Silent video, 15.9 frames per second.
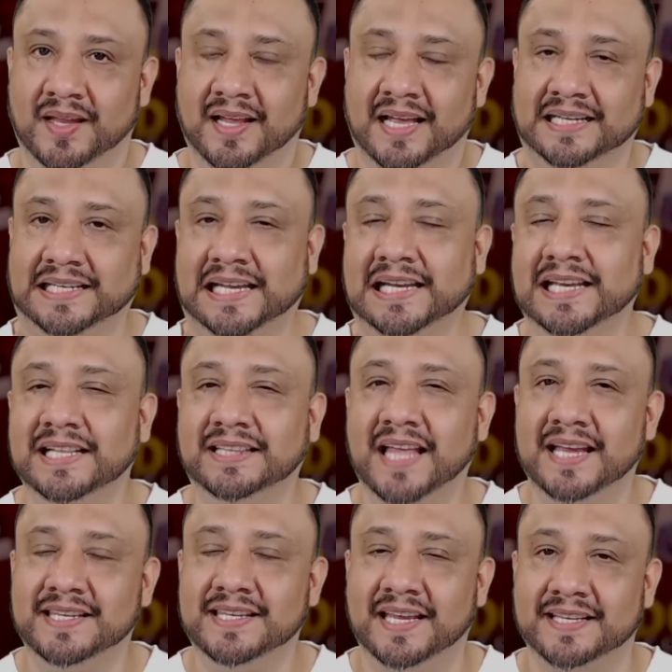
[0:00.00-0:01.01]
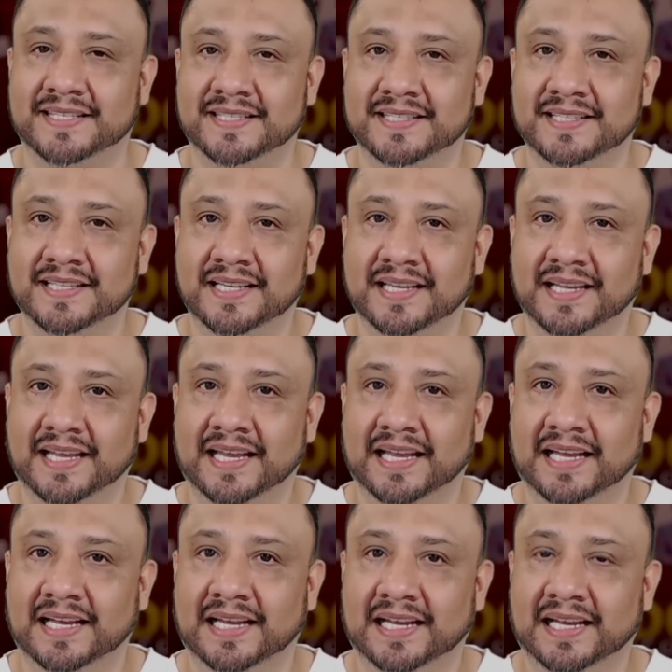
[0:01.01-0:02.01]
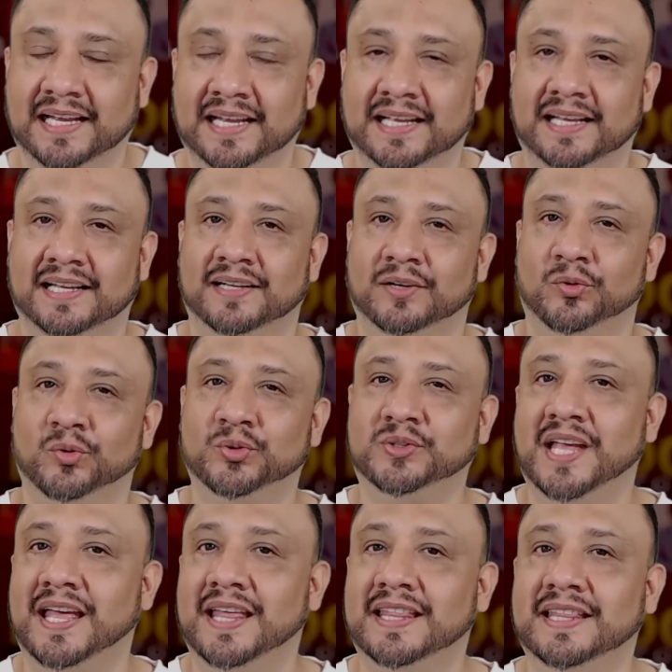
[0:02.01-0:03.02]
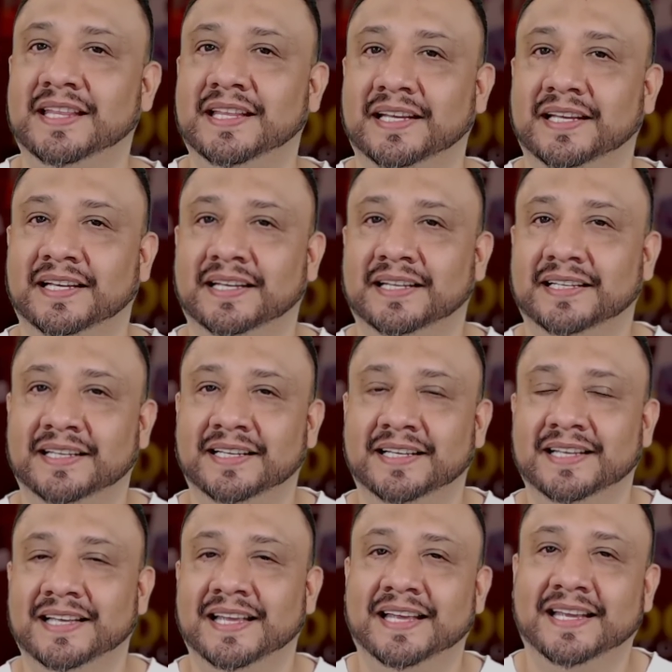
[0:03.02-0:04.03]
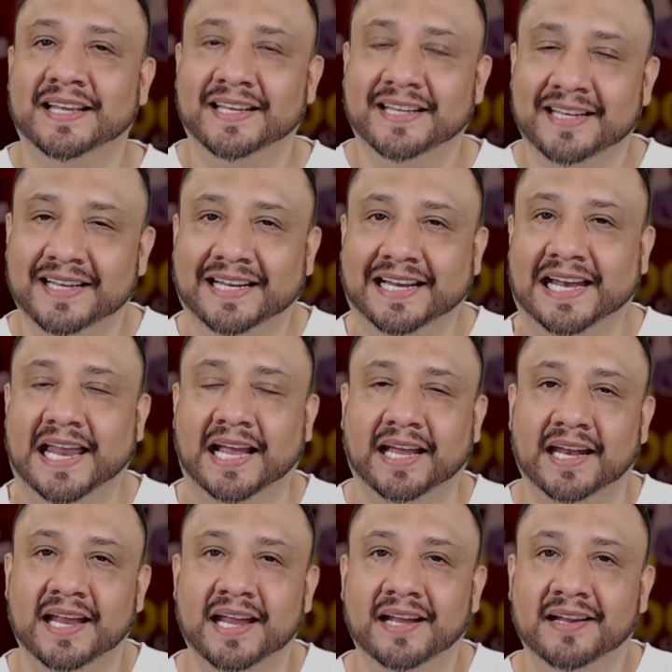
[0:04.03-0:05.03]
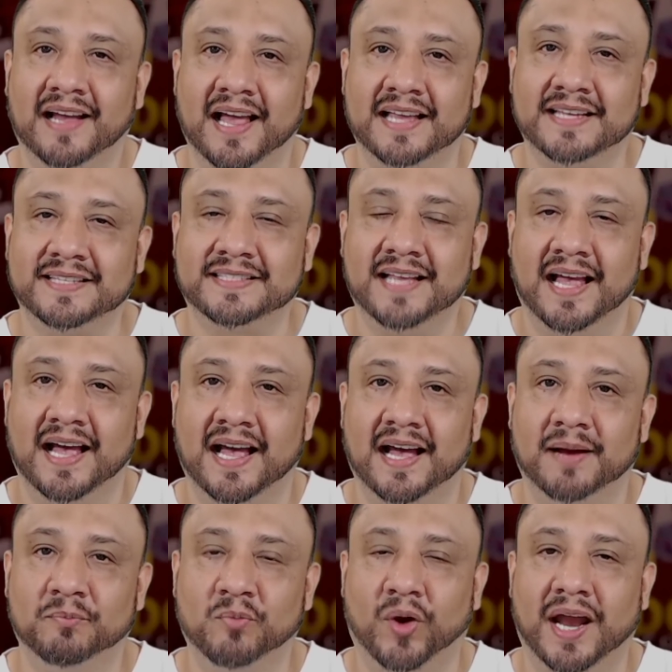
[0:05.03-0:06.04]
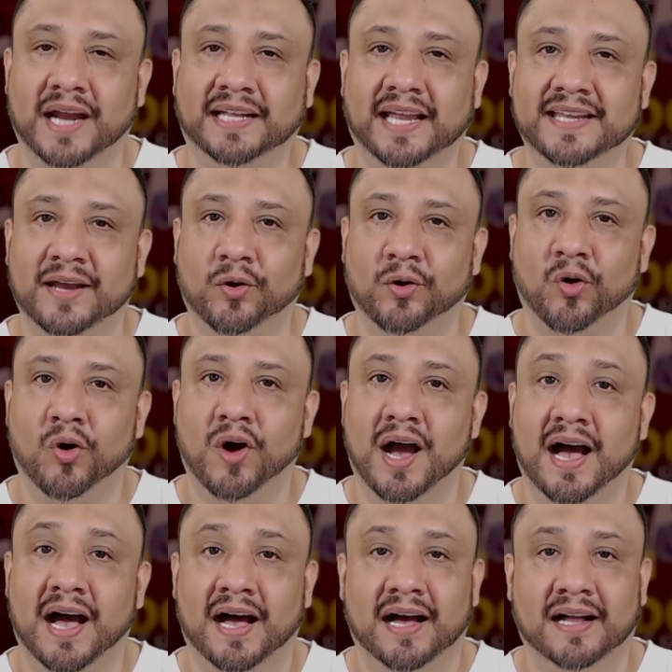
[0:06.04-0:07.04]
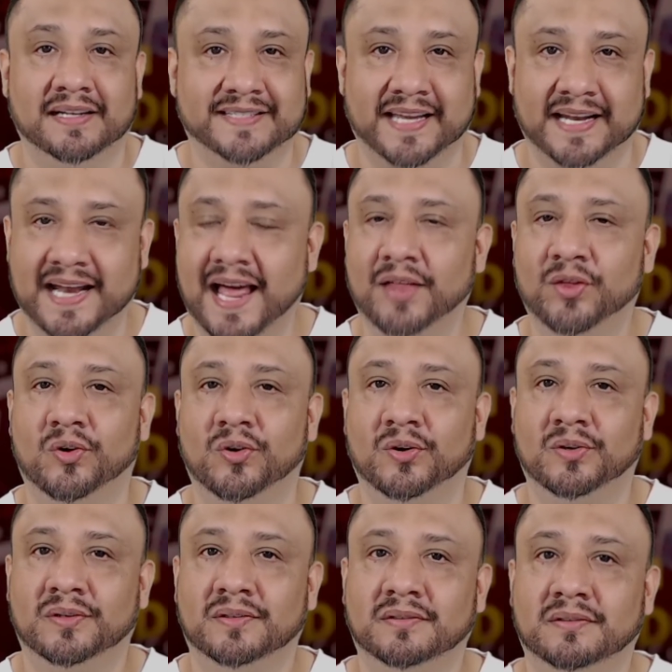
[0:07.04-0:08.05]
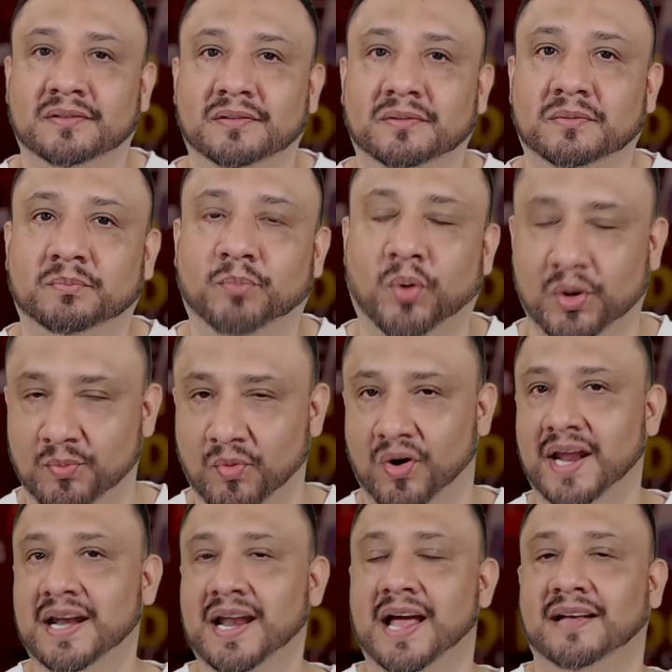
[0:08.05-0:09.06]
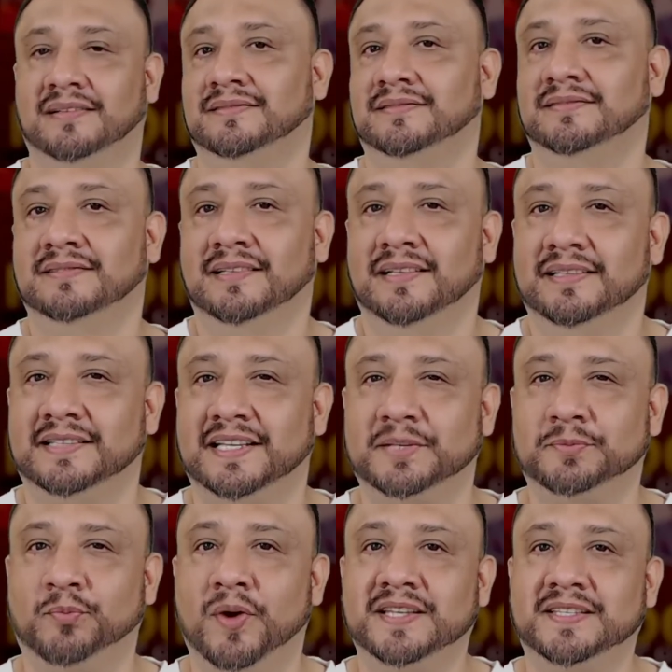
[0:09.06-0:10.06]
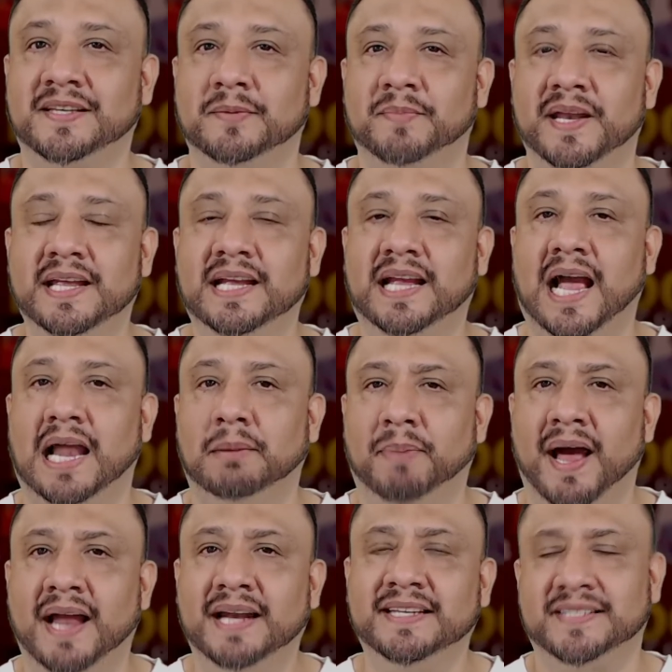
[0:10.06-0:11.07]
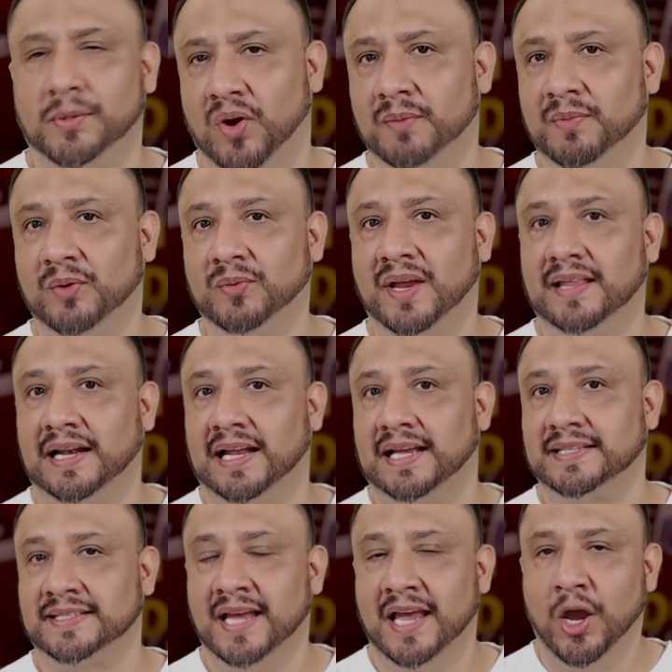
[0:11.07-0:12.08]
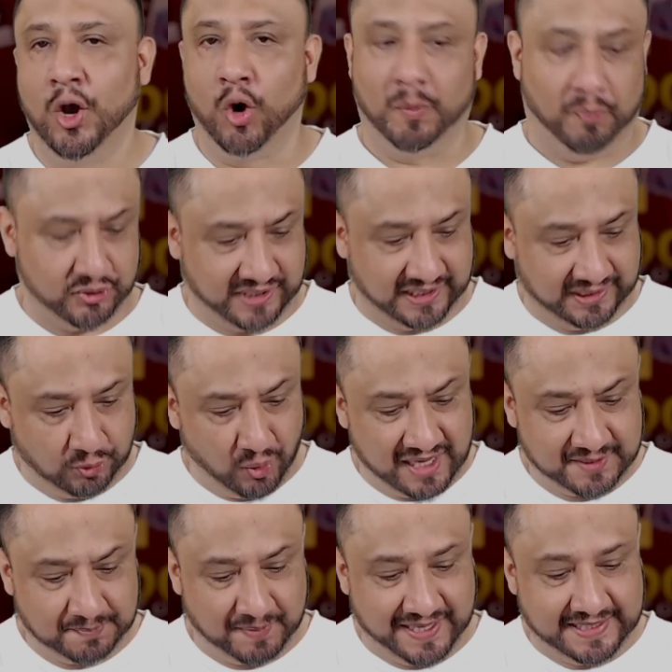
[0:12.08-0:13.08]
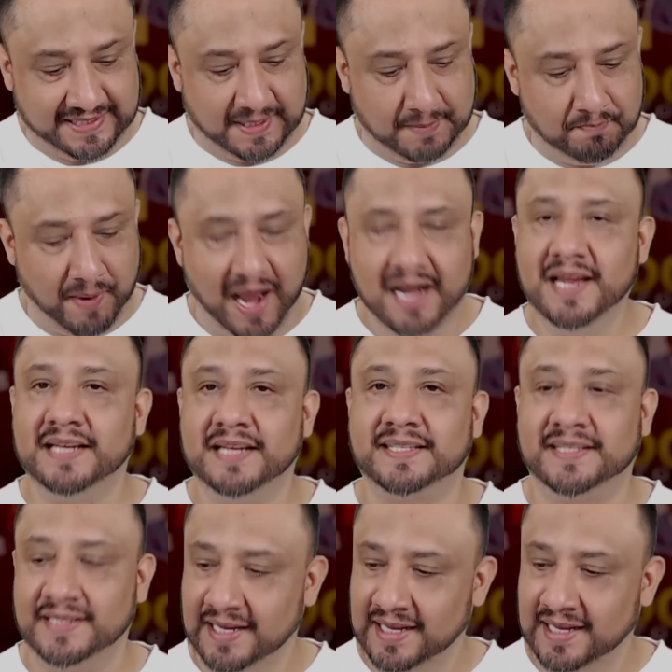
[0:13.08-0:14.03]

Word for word: Lili Telles, ¿usted le cree a esta mujer que llegó al Senado por Morena? Después brinca al PAN y se vuelve una de las opositoras principales